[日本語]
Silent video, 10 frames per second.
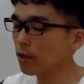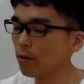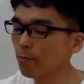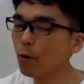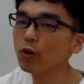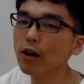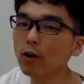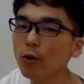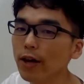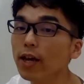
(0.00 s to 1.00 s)
僕はこ
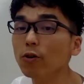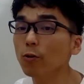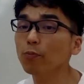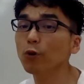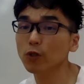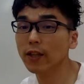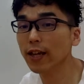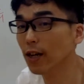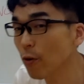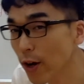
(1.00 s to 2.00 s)
れ英語のプロじゃないか
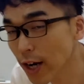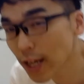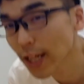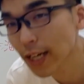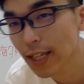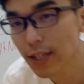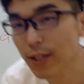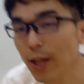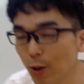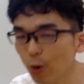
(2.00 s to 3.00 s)
らわからないんです
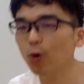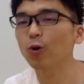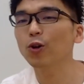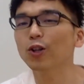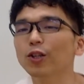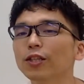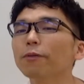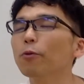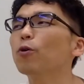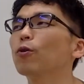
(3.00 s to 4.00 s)
けどで
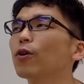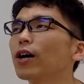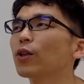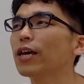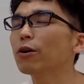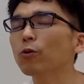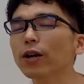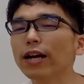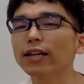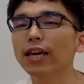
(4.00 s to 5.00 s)
もあの英語の
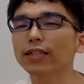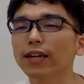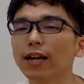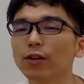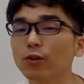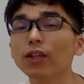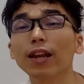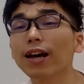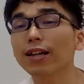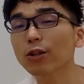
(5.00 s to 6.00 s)
関係者から言った
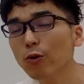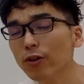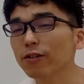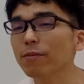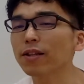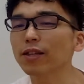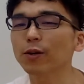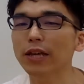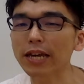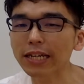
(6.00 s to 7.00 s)
ら TOEIC 満点よ
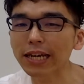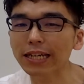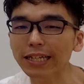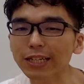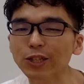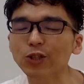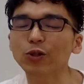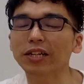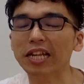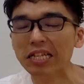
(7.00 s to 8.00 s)
り英検1級の
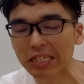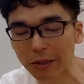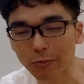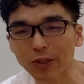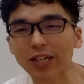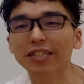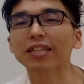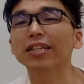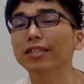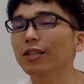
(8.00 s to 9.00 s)
方が断然難しい
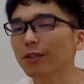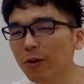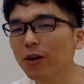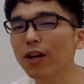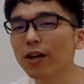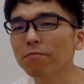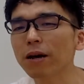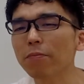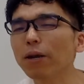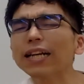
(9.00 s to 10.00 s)
らしいんですよ。
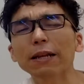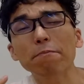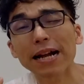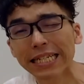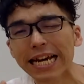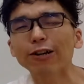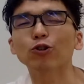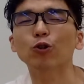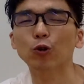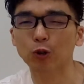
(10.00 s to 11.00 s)
まあ、かなりマニアック
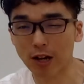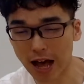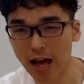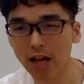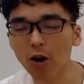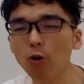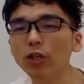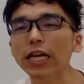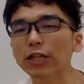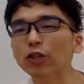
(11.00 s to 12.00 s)
というか翻
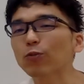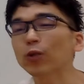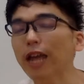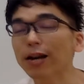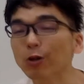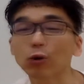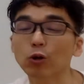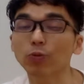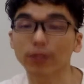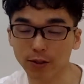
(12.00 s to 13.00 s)
訳も単語とか
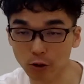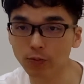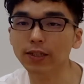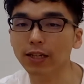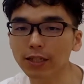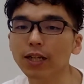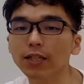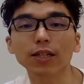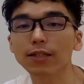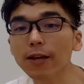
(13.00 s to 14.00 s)
もすごい難しいらしい
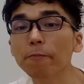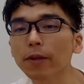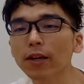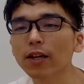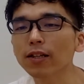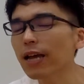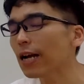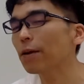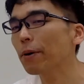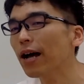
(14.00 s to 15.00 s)
んですね。であ
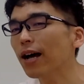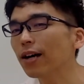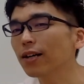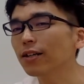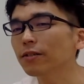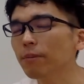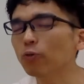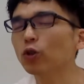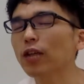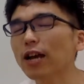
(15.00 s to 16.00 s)
れば、まあ、もち
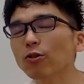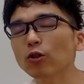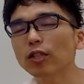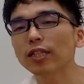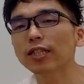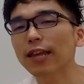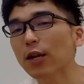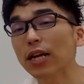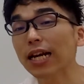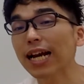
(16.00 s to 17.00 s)
ろん単語知ってるか
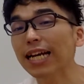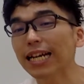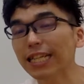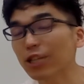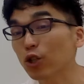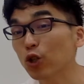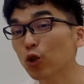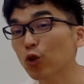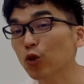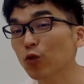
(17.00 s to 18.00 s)
ら海外で通用
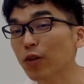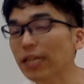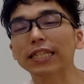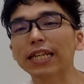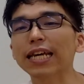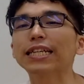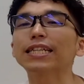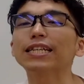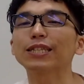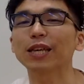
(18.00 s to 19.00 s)
するわけじゃないんで
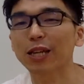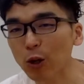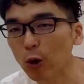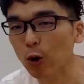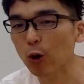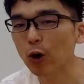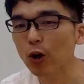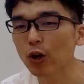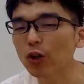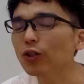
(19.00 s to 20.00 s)
すけど
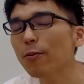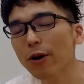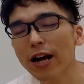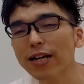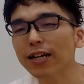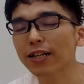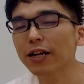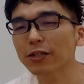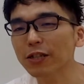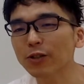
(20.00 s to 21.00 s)
でも海外で
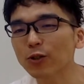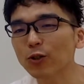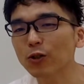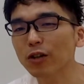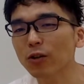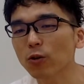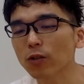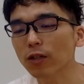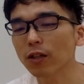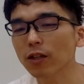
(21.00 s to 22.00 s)
活躍する可能性っ
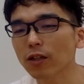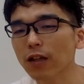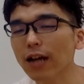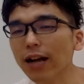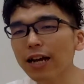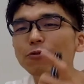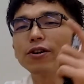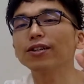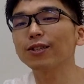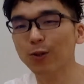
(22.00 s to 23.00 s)
て高いわけ
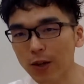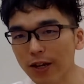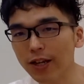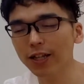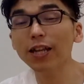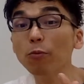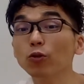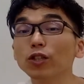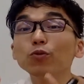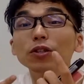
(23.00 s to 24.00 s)
ですよね。でも
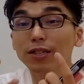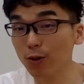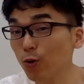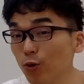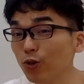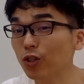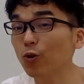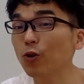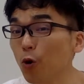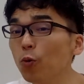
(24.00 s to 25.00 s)
自分ではそういう思考で
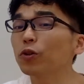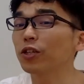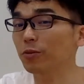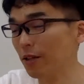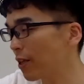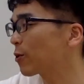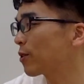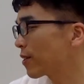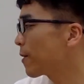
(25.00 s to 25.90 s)
思ってしまってるんです。